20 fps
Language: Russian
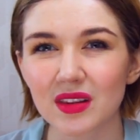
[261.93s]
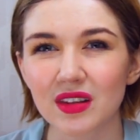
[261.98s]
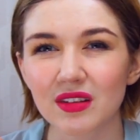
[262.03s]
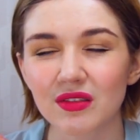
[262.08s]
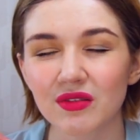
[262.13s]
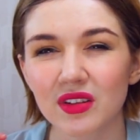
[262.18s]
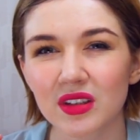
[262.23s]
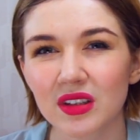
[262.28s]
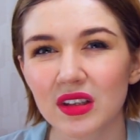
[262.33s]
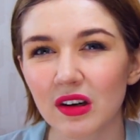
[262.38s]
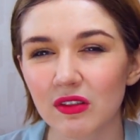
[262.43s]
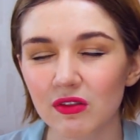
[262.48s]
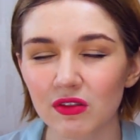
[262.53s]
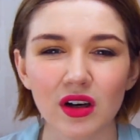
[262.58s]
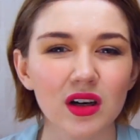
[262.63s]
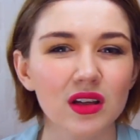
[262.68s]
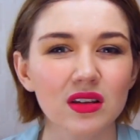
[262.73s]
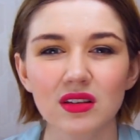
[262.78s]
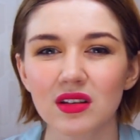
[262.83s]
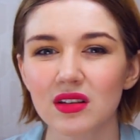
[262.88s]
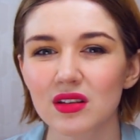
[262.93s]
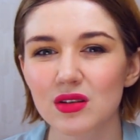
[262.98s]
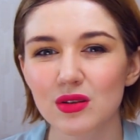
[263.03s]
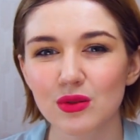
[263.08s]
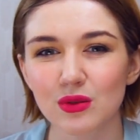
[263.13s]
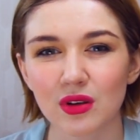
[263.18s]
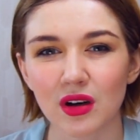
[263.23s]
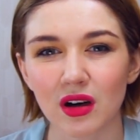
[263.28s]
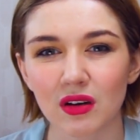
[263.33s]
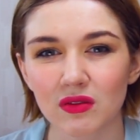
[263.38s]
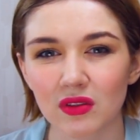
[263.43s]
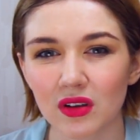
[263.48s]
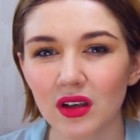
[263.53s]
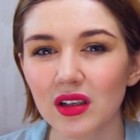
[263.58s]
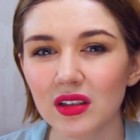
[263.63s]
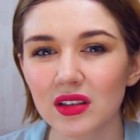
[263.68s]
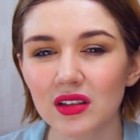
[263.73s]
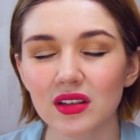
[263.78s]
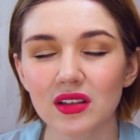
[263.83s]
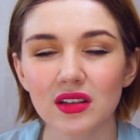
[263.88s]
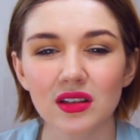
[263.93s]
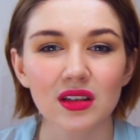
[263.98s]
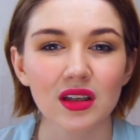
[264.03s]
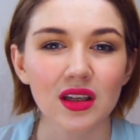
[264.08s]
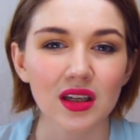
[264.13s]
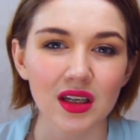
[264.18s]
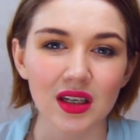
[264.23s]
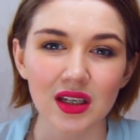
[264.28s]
твердоватая, суховатая.